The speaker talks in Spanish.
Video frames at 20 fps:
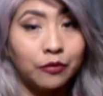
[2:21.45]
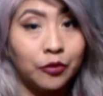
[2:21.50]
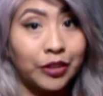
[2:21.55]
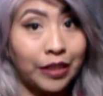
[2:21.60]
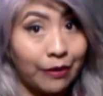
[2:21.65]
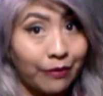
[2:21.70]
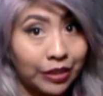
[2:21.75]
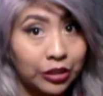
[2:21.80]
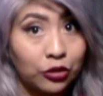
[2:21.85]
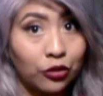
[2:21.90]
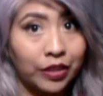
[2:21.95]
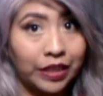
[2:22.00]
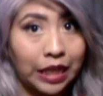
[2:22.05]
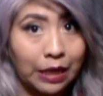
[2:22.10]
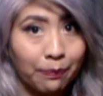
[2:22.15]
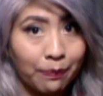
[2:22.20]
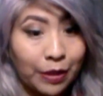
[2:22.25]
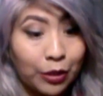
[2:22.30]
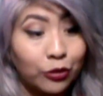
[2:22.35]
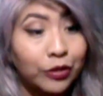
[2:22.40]
te va a
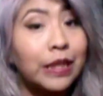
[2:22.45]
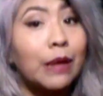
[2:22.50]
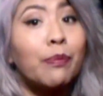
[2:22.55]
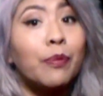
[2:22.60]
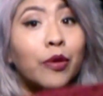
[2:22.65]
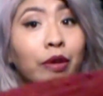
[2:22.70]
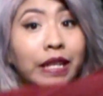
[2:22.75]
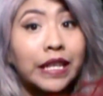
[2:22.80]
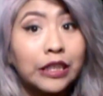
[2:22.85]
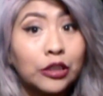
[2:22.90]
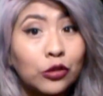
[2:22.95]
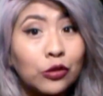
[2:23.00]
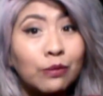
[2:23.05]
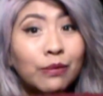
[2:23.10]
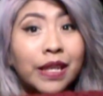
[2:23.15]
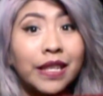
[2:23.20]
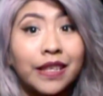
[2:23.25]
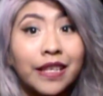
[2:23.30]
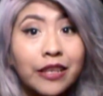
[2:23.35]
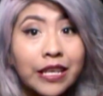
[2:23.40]
soltar pelusa porque es un
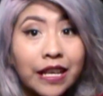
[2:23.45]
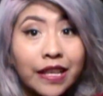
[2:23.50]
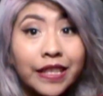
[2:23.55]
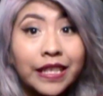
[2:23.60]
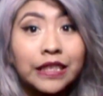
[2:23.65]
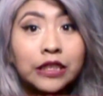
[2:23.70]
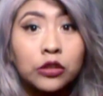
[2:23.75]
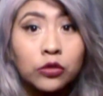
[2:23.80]
material que